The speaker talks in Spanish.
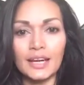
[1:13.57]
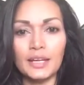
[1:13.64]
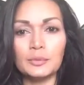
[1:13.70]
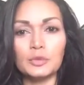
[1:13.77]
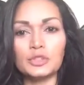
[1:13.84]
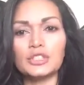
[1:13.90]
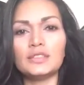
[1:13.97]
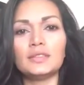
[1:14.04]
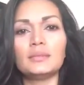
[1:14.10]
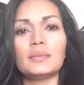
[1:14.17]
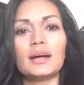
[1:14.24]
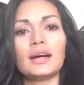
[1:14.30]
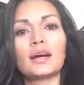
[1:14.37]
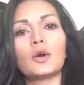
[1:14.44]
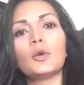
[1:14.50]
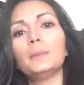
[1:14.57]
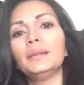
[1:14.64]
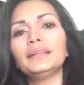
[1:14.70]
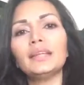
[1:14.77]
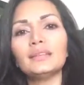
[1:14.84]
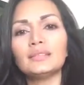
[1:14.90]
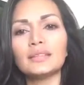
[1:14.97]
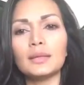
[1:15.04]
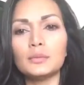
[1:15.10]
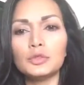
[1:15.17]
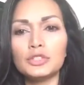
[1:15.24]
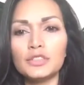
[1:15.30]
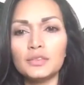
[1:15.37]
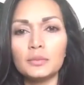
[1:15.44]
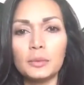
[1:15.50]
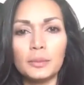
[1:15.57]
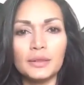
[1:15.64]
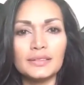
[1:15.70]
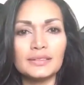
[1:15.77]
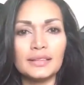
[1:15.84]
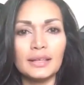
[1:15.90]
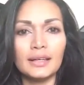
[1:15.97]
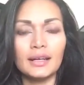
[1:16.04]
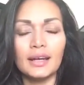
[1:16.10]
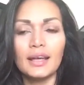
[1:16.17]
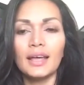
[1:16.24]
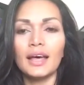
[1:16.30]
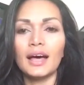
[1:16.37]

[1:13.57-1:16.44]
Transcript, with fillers: Hay muchísima competencia, hay muchísimo por hacer,